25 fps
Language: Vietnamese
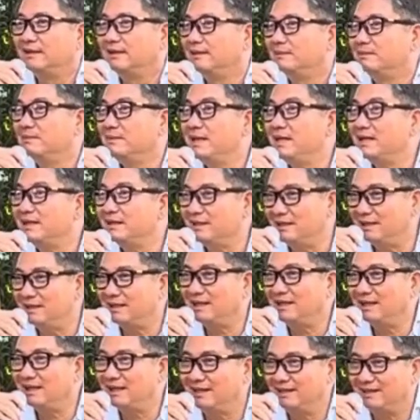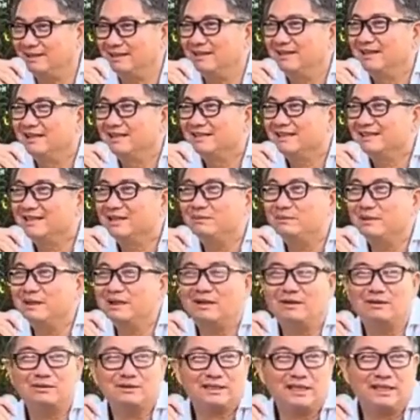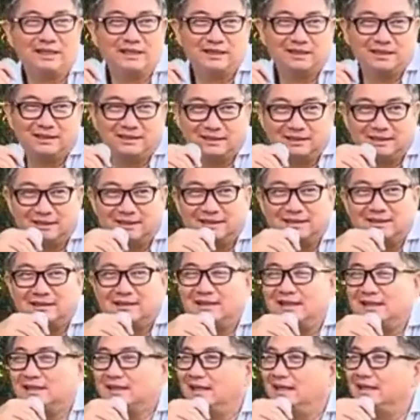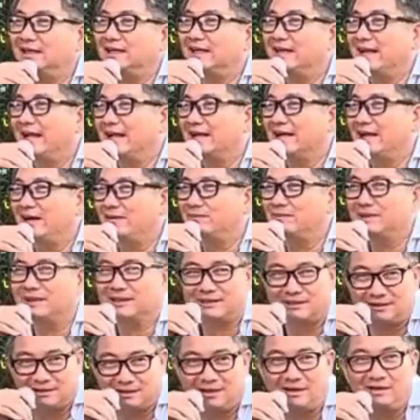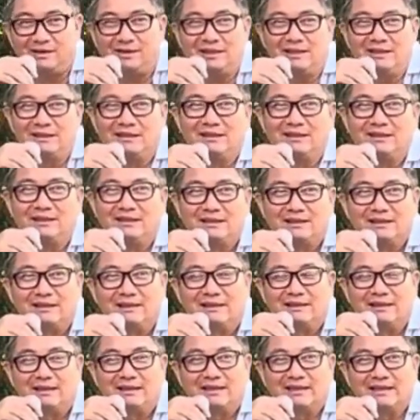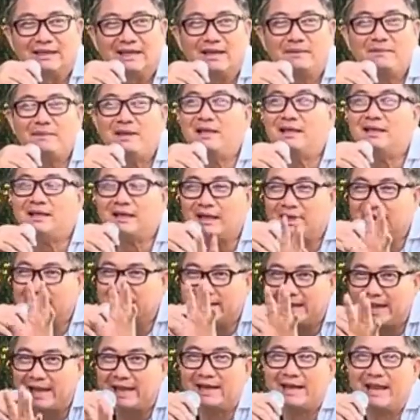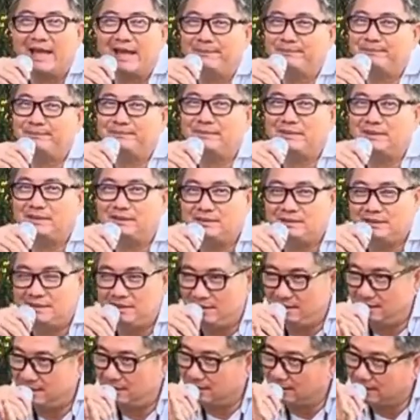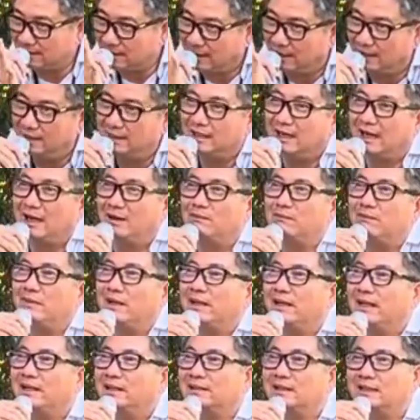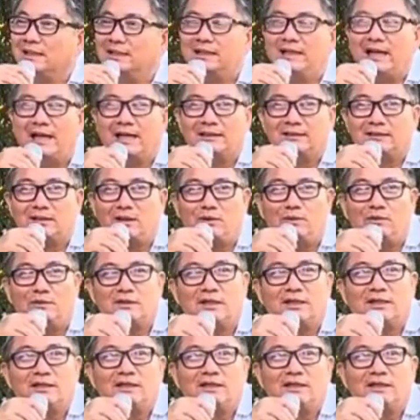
biến được á trong mấy câu chuyện đệ tử này đang đọc nè con coi ngài biến ăn gái đẹp thử lòng mấy đệ tử đang tu coi